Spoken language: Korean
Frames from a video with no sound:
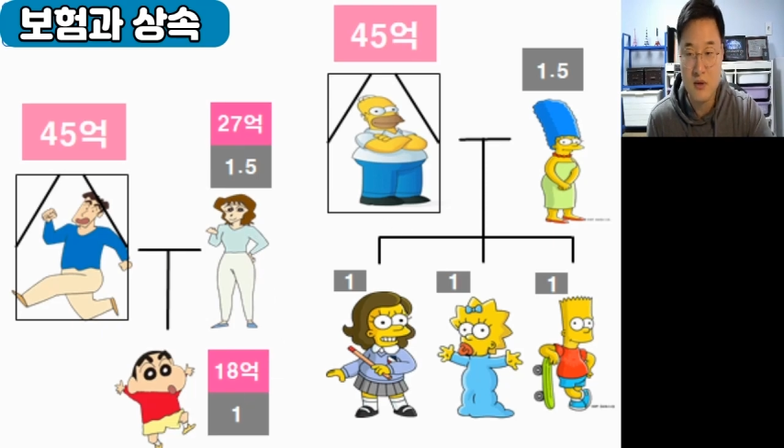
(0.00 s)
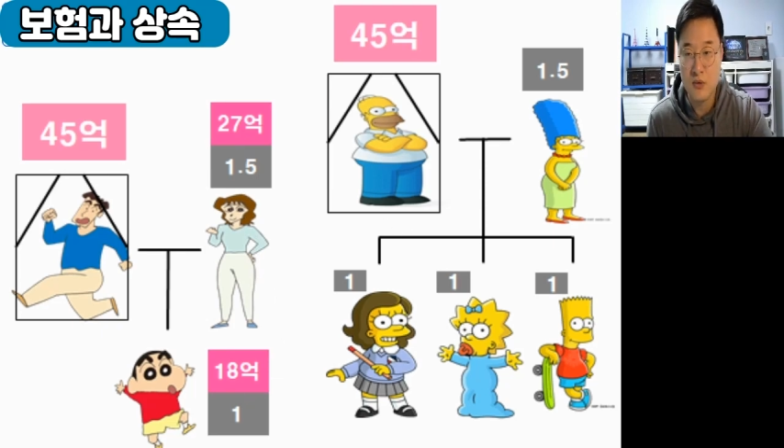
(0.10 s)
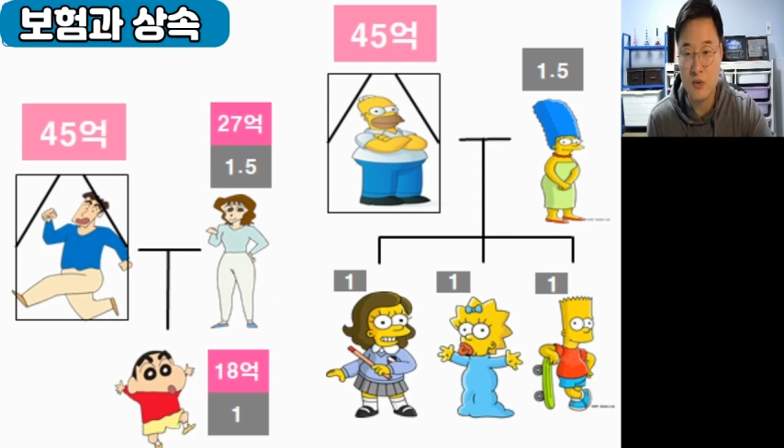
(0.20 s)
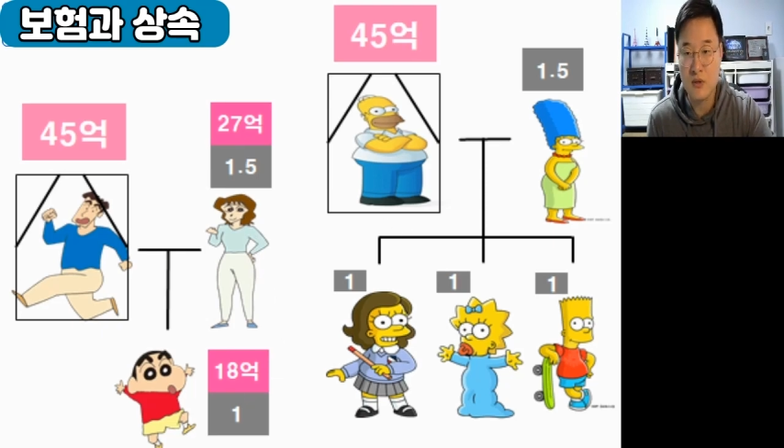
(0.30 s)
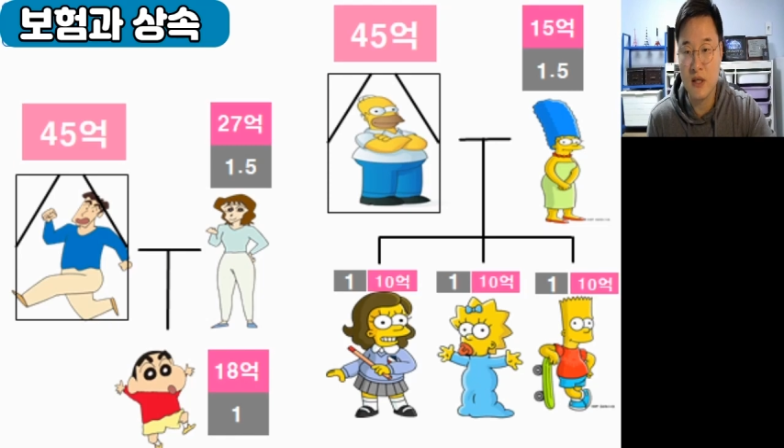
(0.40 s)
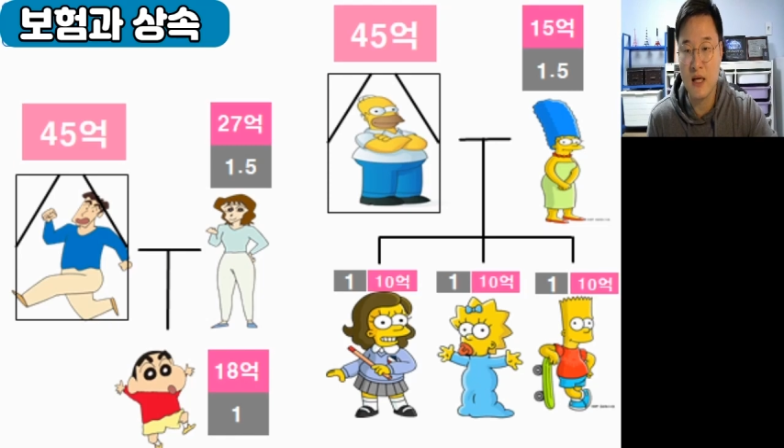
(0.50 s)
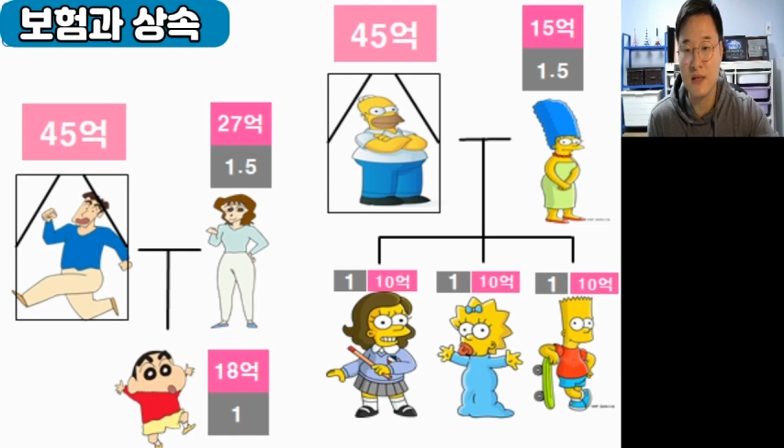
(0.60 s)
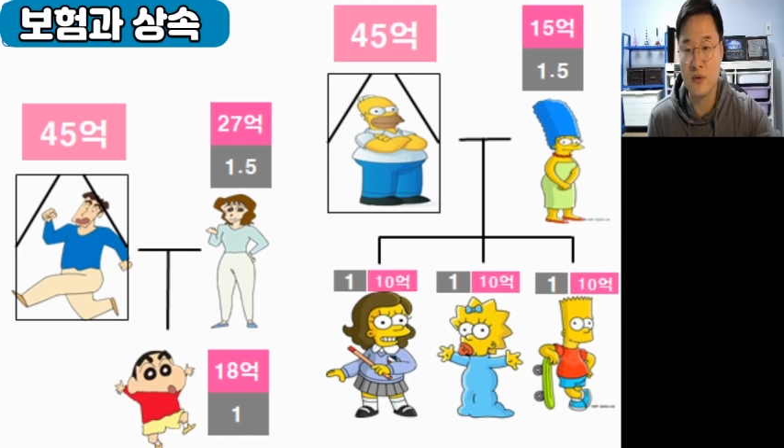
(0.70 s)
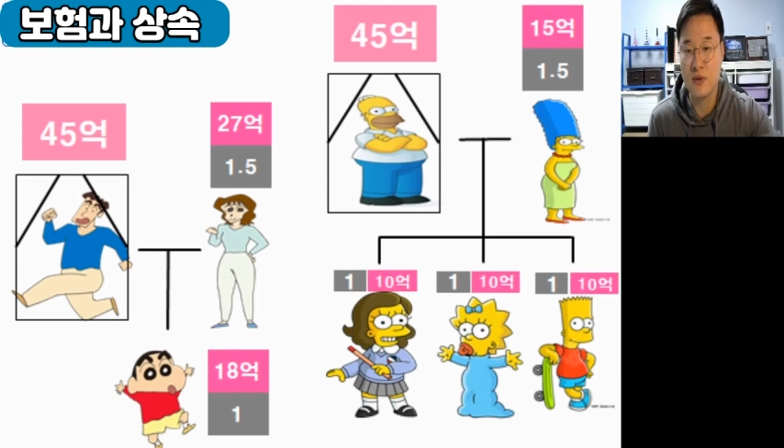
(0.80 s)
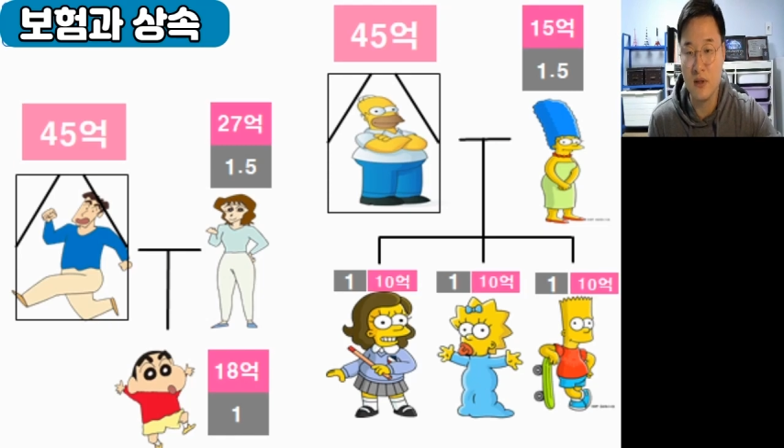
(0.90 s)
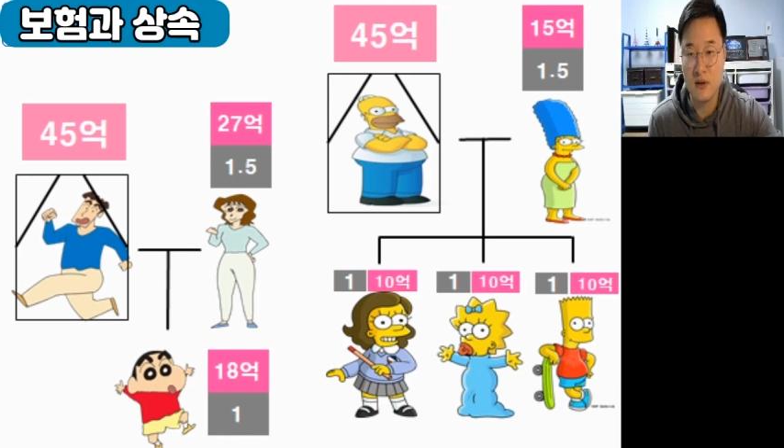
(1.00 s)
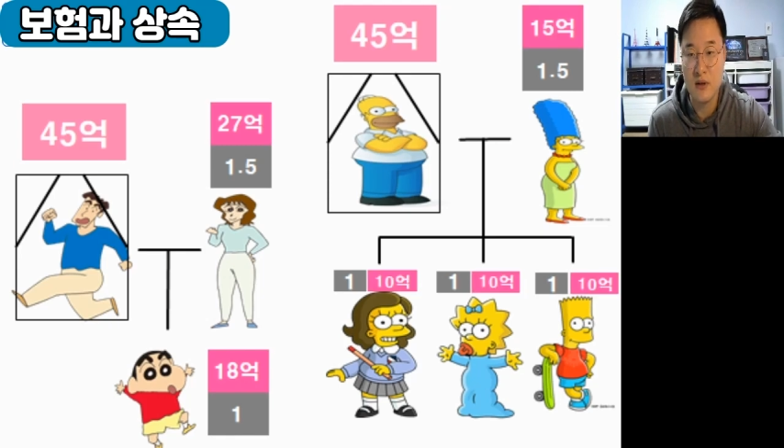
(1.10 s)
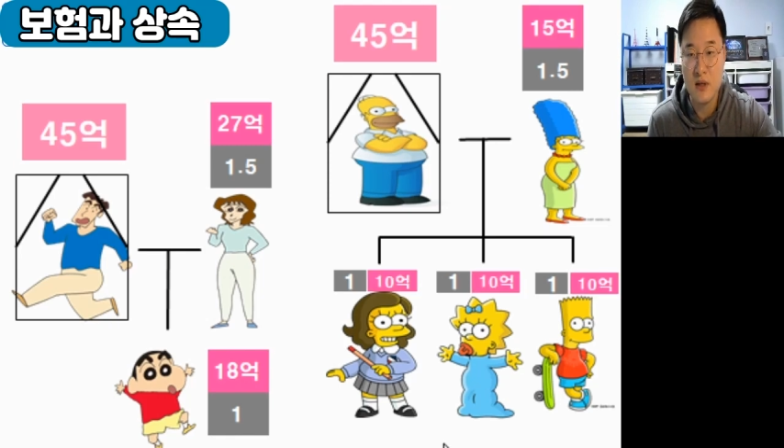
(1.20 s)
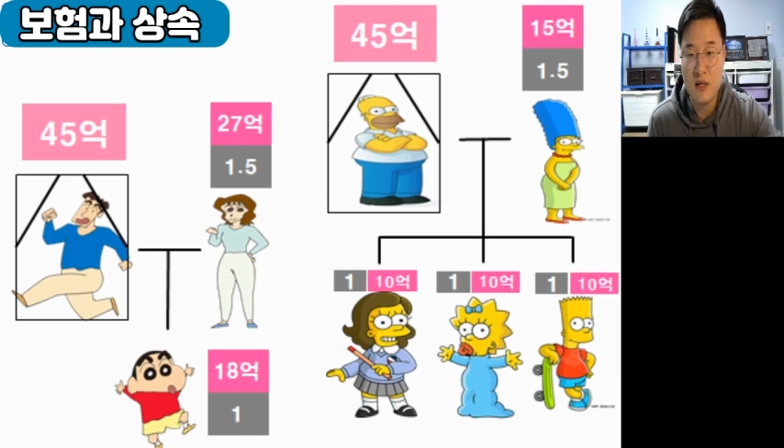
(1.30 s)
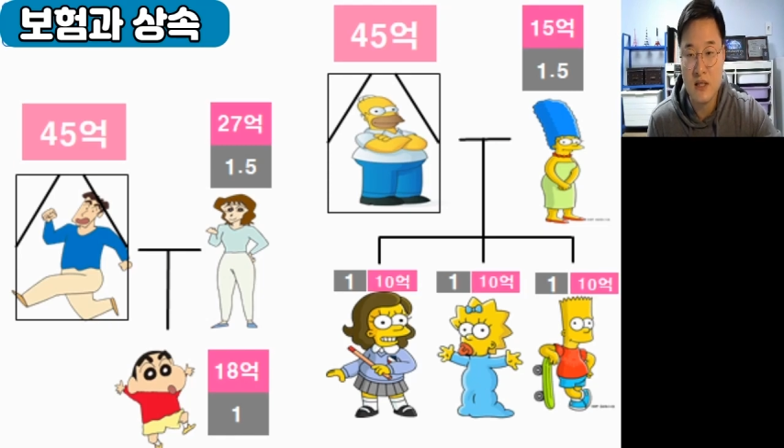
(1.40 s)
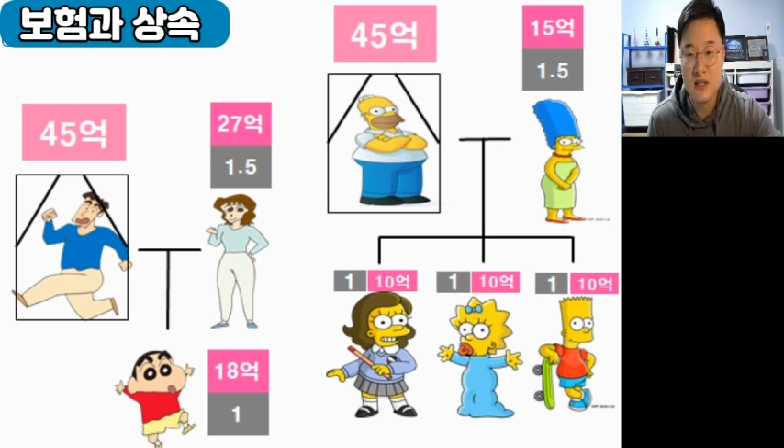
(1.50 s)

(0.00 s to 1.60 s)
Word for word: 동생네 가족은